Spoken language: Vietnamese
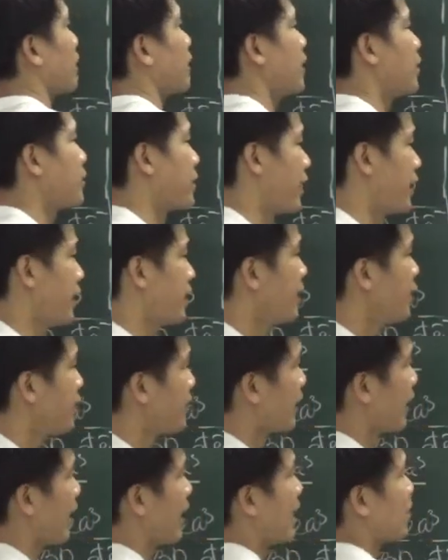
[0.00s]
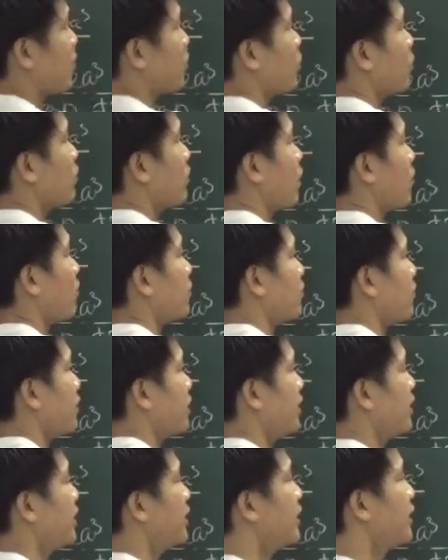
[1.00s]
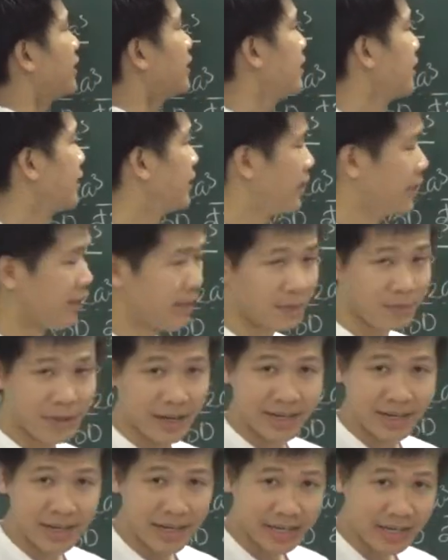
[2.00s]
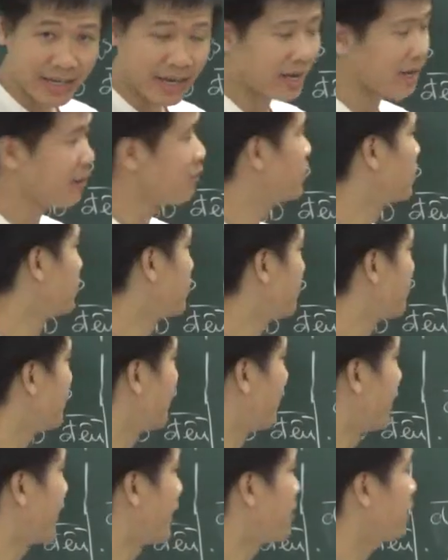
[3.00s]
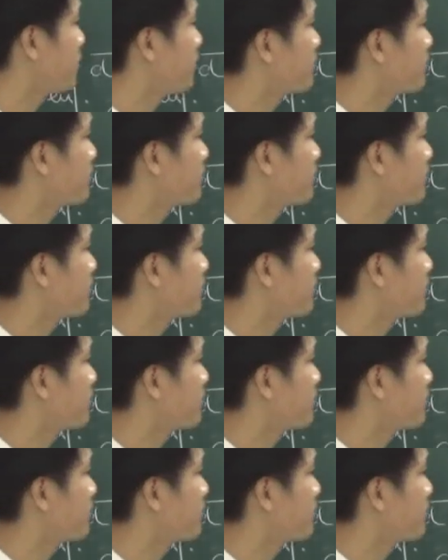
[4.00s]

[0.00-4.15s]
em kẻ DK vuông góc với uh, em kẻ DK vuông góc với EF